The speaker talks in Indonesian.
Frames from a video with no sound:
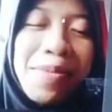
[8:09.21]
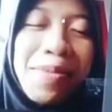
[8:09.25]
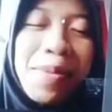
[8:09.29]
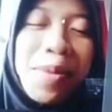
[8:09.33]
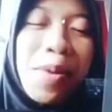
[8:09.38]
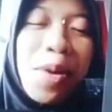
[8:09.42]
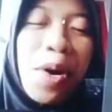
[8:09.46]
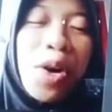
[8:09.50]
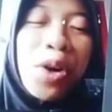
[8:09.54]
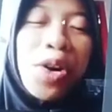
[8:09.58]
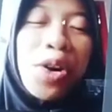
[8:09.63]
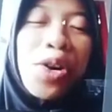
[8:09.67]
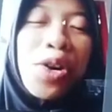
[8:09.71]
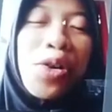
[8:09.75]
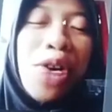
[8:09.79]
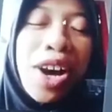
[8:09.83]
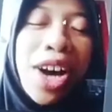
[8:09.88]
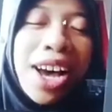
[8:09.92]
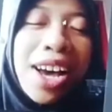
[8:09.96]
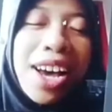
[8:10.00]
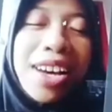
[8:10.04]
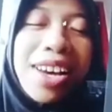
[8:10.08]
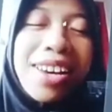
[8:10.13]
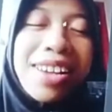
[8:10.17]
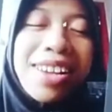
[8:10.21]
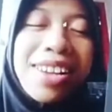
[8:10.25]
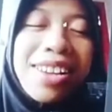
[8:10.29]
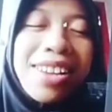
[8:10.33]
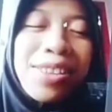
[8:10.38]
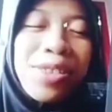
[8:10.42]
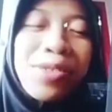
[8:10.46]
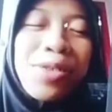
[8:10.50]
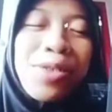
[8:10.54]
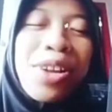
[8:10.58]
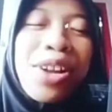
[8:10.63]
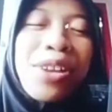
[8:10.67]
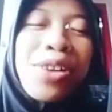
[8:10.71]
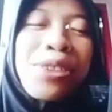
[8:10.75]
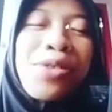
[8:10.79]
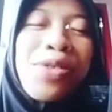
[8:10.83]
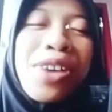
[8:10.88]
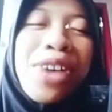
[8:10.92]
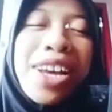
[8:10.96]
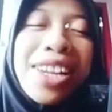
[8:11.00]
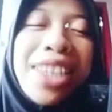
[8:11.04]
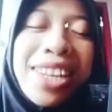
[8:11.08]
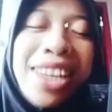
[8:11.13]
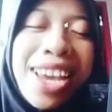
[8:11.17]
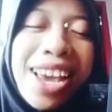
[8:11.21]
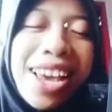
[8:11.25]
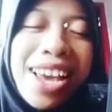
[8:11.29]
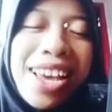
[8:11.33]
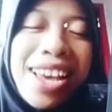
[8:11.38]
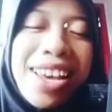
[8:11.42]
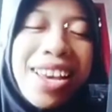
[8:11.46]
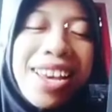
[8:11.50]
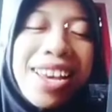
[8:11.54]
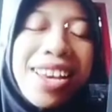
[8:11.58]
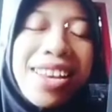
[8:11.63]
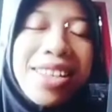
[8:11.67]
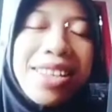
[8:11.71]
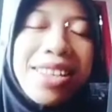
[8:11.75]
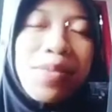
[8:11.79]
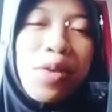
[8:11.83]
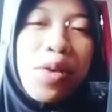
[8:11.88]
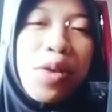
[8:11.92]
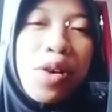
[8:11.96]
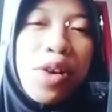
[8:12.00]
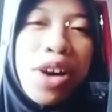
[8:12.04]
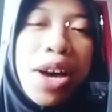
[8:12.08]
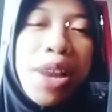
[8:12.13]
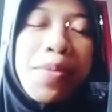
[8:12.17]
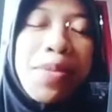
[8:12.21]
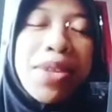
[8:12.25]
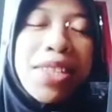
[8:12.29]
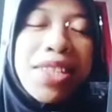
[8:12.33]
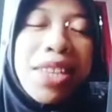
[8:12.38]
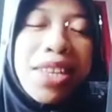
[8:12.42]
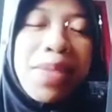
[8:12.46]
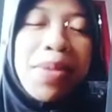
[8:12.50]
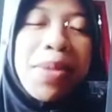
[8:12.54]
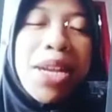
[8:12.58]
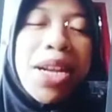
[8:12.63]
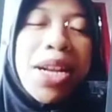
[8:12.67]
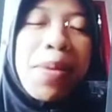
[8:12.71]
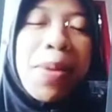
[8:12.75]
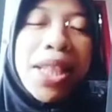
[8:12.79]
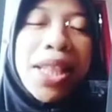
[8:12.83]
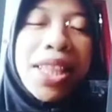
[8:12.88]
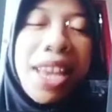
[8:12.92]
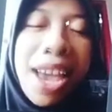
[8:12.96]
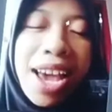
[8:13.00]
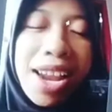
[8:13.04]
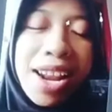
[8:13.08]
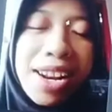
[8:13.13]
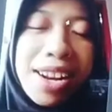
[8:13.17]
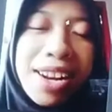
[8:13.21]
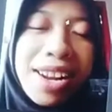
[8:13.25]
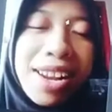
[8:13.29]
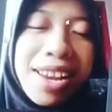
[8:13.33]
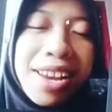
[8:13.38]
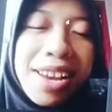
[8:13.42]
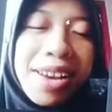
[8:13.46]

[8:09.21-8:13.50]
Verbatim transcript: mohon doa restu dan dukungannya semoga bisa mendapatkan